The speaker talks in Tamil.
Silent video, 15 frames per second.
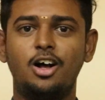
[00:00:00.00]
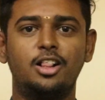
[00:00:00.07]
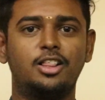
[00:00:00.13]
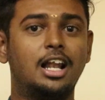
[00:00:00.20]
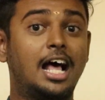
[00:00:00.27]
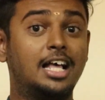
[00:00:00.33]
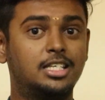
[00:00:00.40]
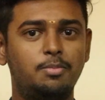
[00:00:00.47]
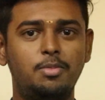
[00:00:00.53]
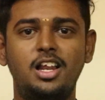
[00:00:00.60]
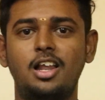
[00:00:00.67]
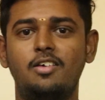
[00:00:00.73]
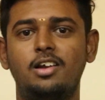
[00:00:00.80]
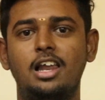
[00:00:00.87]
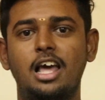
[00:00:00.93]
காலத்தில் அசம்பிளி
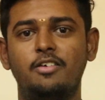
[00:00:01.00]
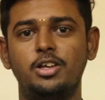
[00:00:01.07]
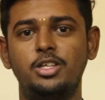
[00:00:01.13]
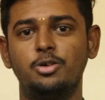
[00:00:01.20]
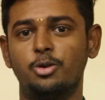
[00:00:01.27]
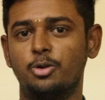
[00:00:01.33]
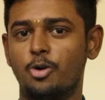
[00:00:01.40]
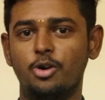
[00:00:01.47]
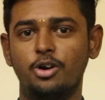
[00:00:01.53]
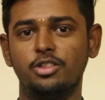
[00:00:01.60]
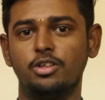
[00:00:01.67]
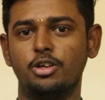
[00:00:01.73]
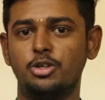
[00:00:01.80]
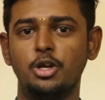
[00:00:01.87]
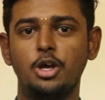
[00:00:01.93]
லெவல் லாங்குவேஜ் ஒரு கோடு
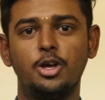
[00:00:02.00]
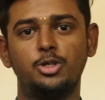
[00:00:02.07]
இருந்தது